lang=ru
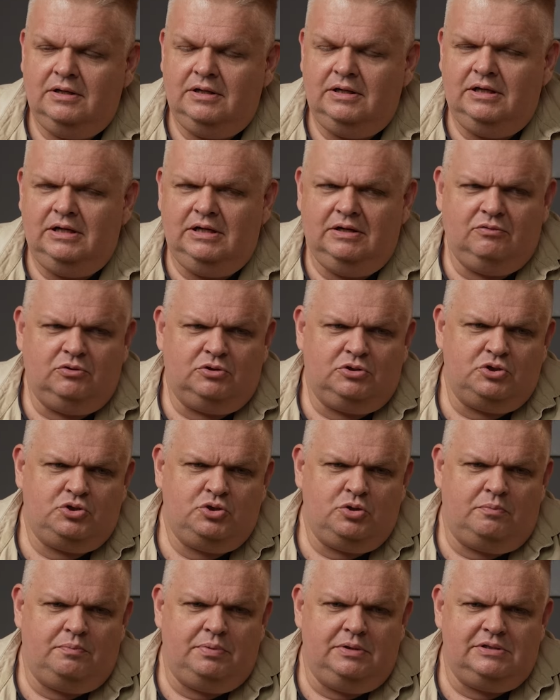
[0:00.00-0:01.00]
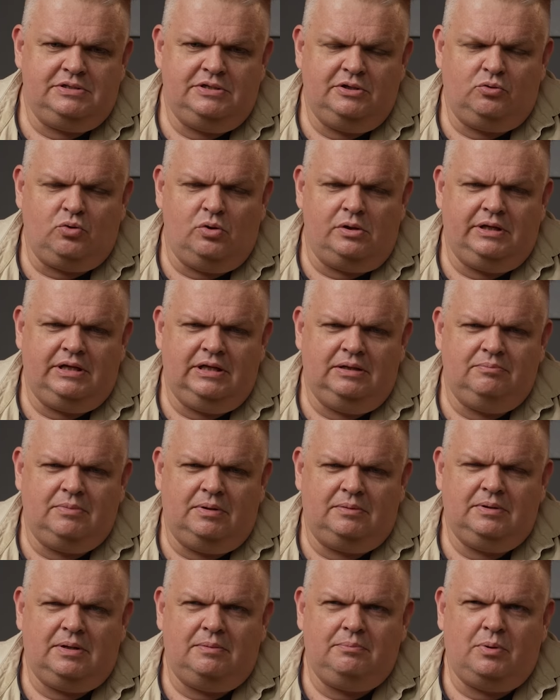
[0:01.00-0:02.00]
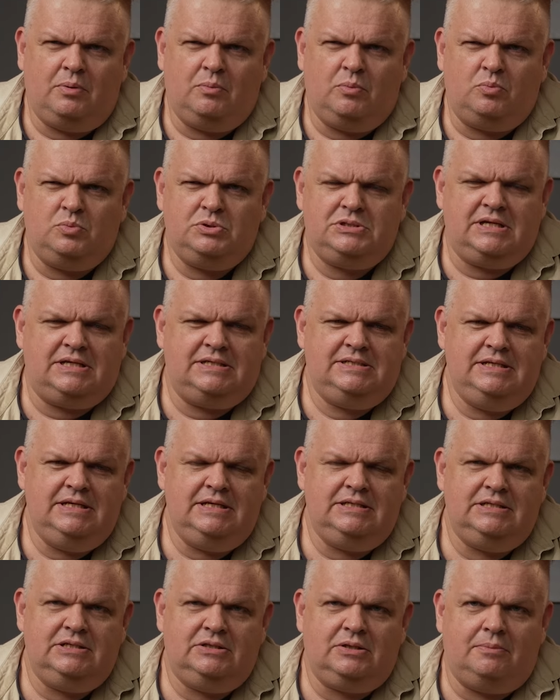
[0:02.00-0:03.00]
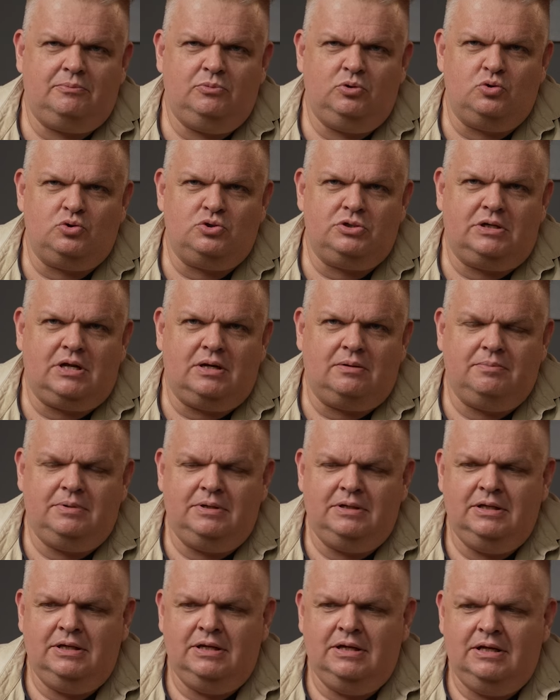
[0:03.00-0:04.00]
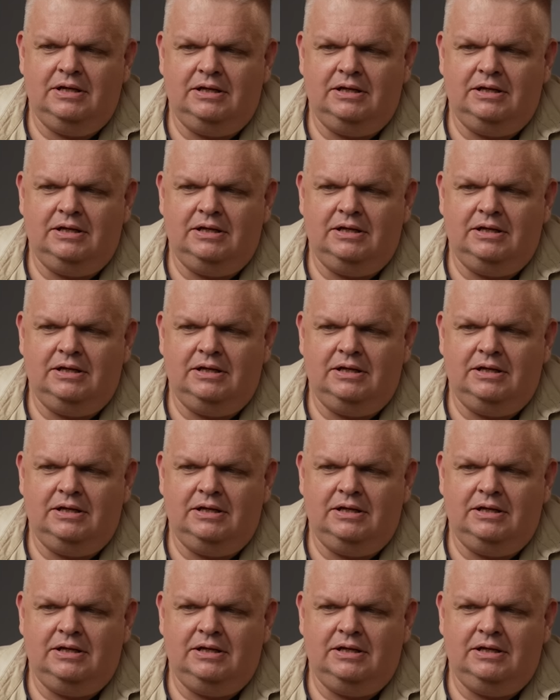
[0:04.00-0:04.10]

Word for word: или вот еще был с Николь Кидман, там, по-моему, соседи, там тоже как бы,